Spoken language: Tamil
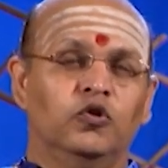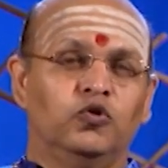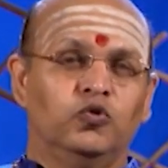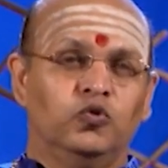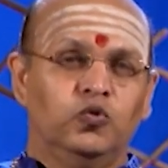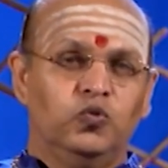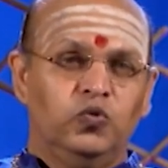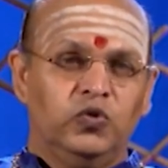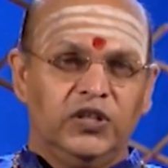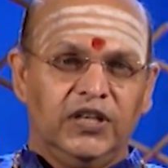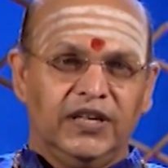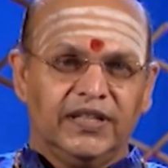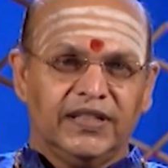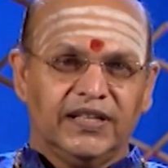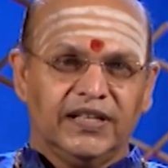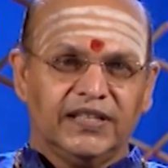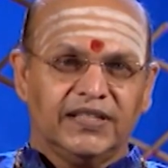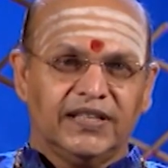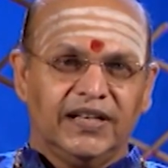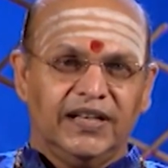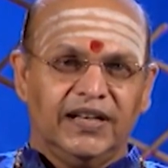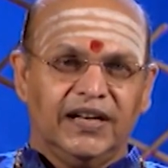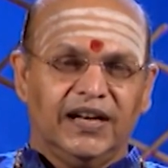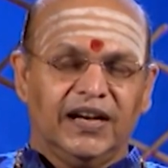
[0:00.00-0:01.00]
சூரிய
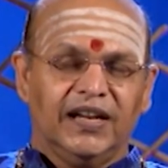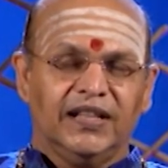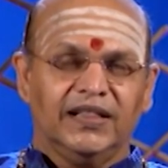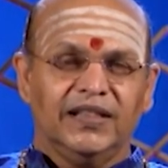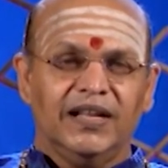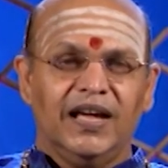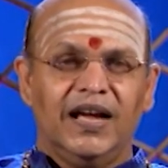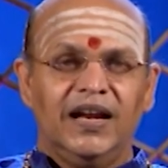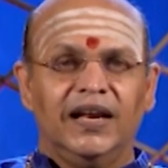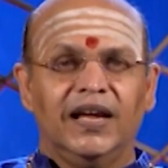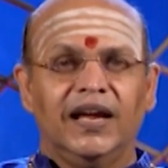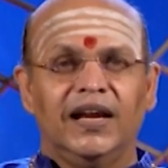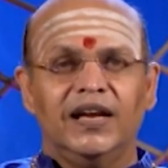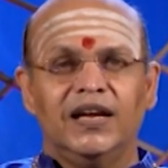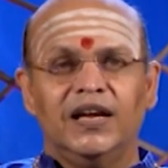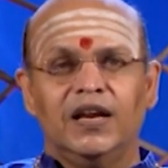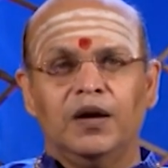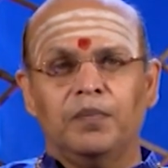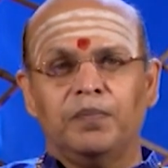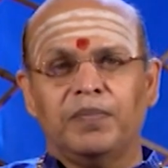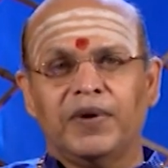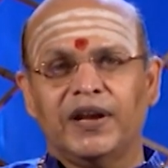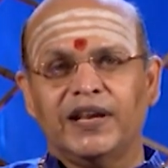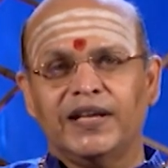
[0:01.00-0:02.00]
திசை நடந்தால்
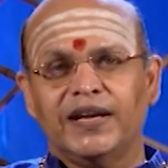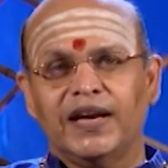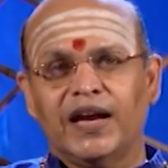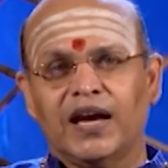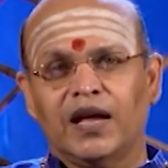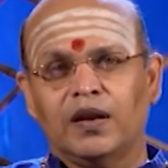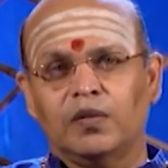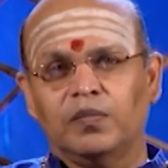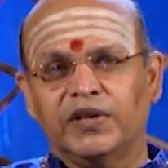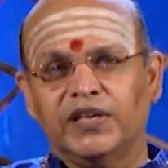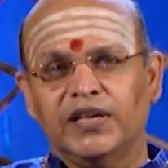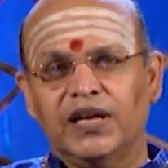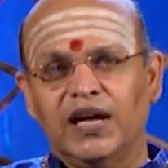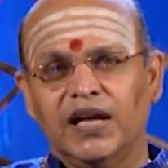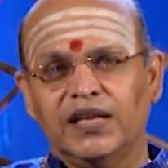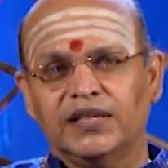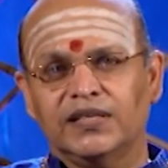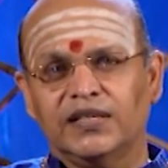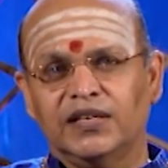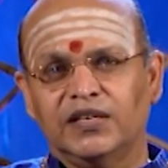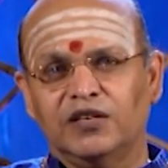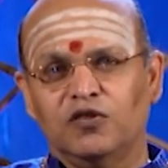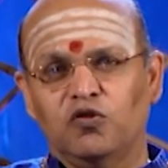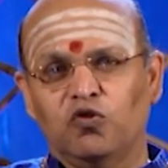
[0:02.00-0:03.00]
என்ன பரிகாரம் ஐயா
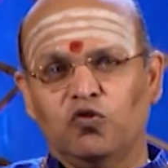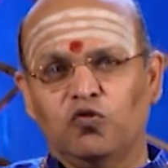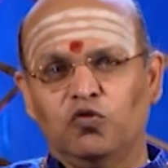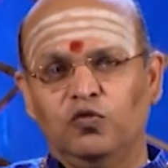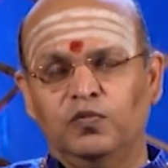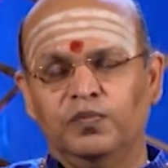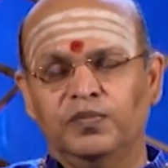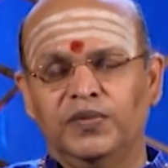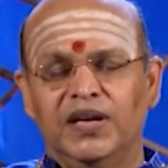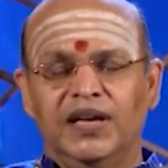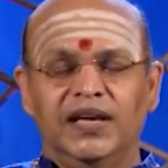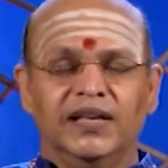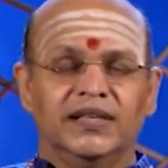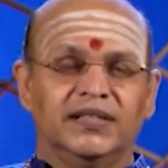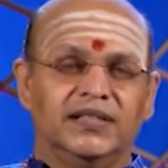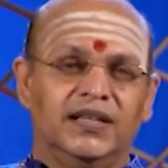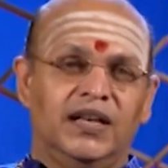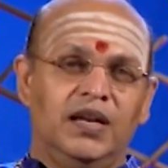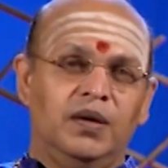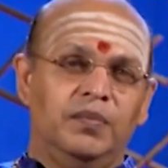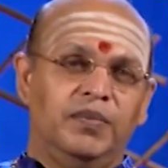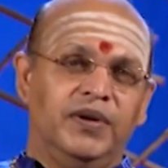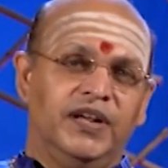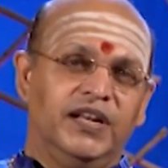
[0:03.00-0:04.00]
செய்யணும்
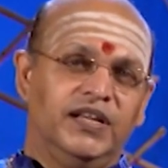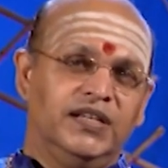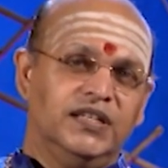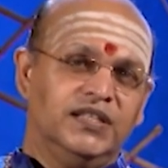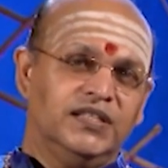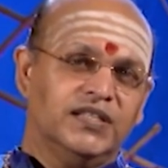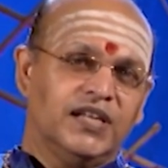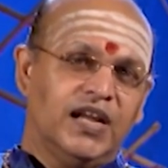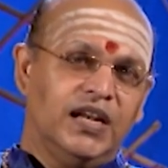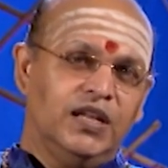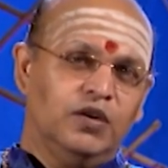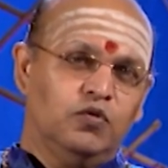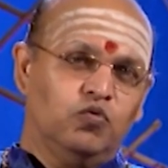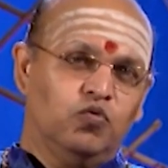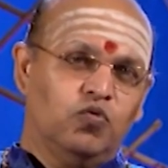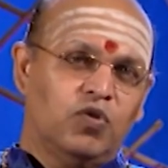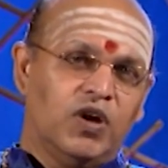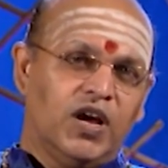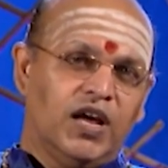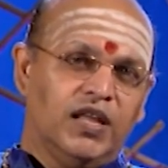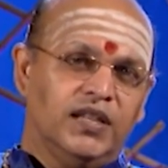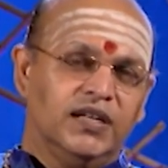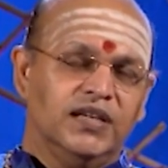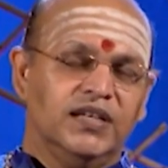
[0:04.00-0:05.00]
சில பேருக்கு சனி
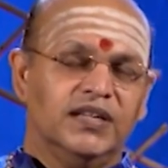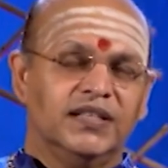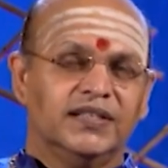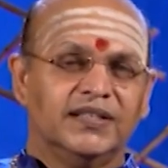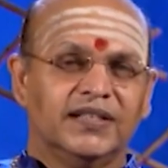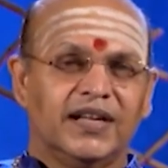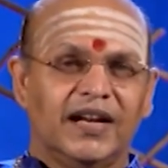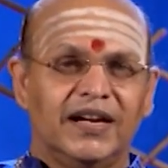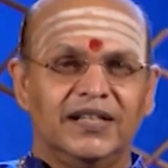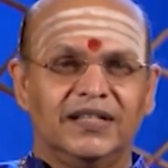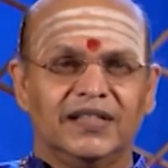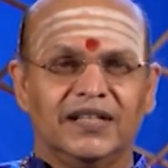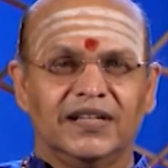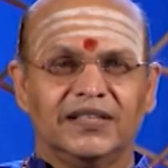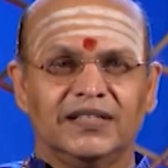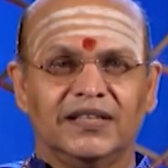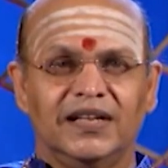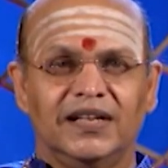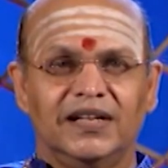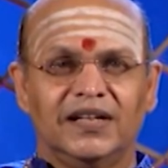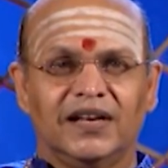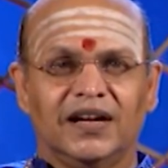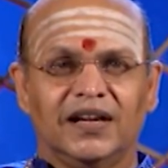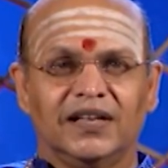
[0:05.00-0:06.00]
கூடாது சனி
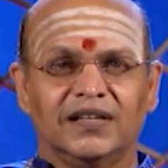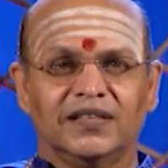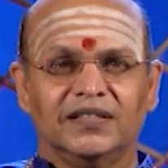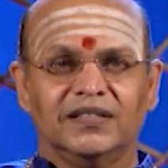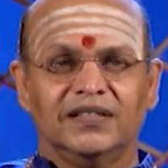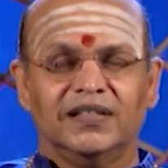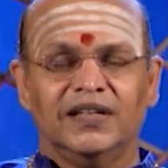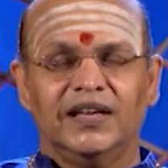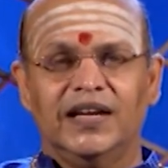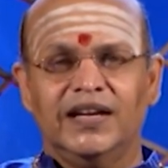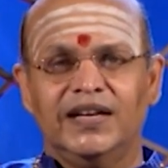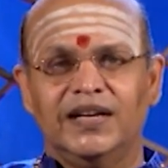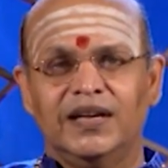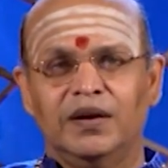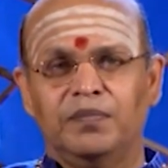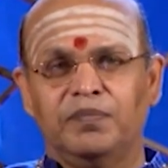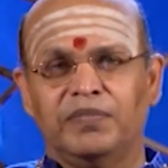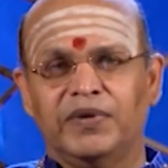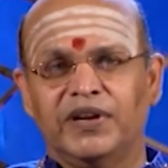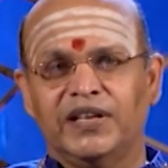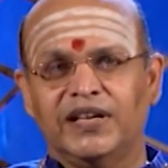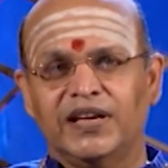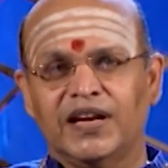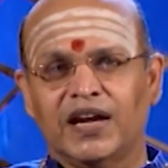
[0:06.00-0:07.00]
திசை நடக்குது என்ன
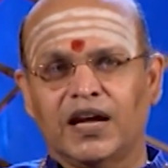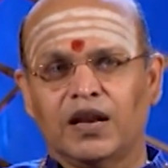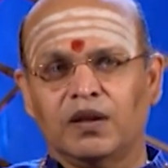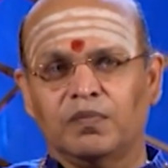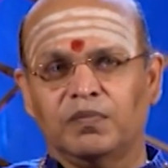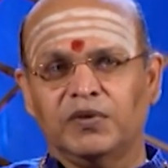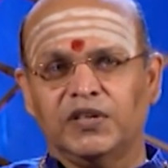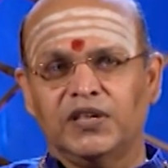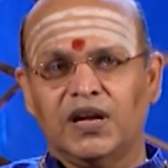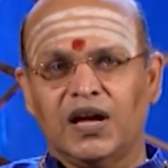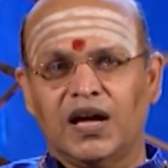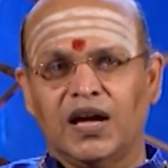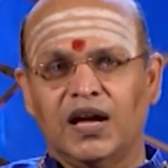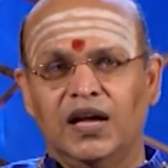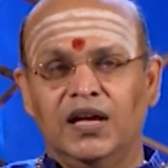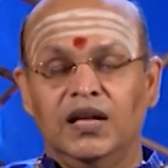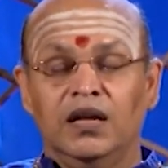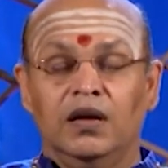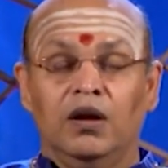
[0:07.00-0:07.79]
பரிகாரம் ஐயா